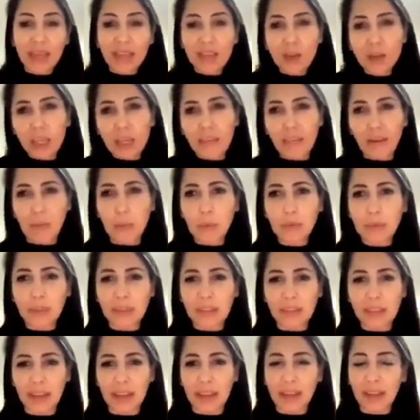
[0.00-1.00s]
¿Y qué es lo que
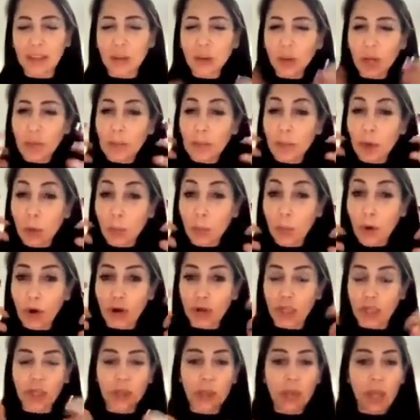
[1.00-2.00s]
vamos a hacer? ¿Qué es lo que
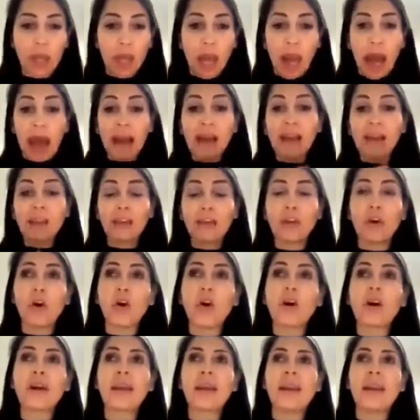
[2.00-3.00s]
proponen al
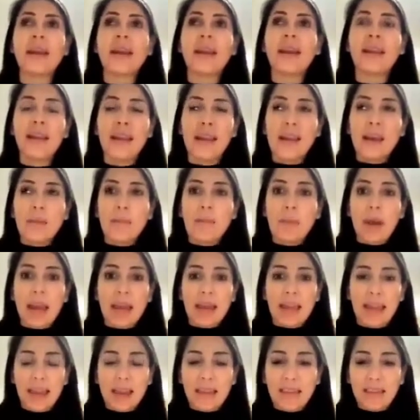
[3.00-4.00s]
no querer
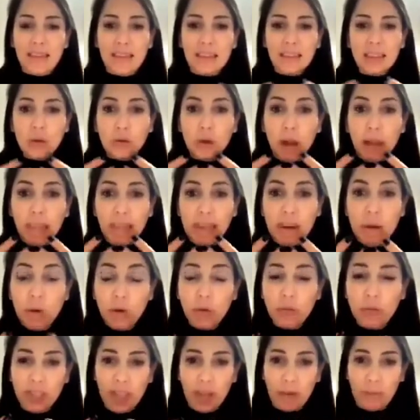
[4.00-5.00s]
que exista una
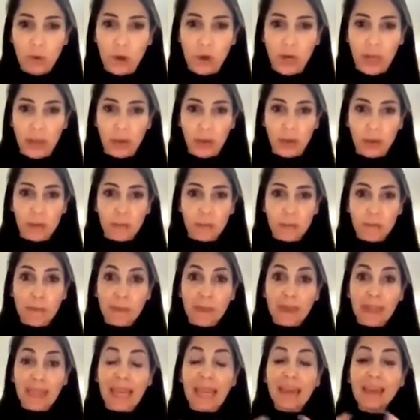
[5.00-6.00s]
denuncia al violador?
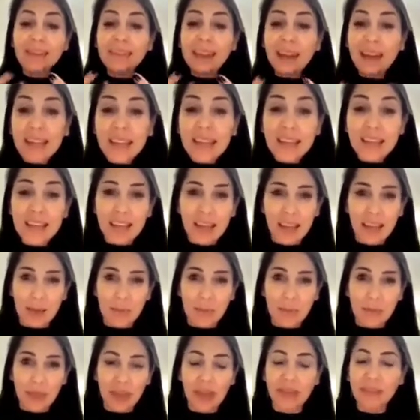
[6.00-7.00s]
Que esa
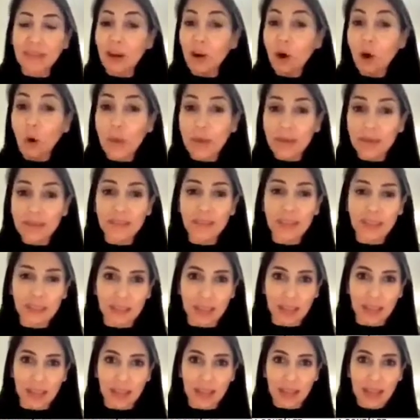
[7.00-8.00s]
niña, que esa
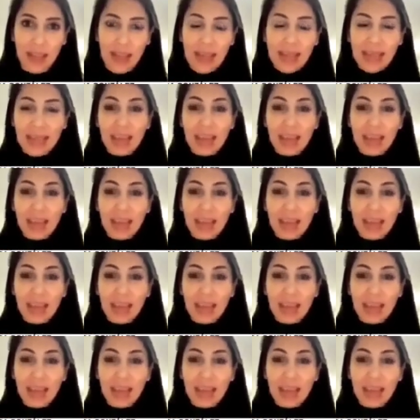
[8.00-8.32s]
jovencita,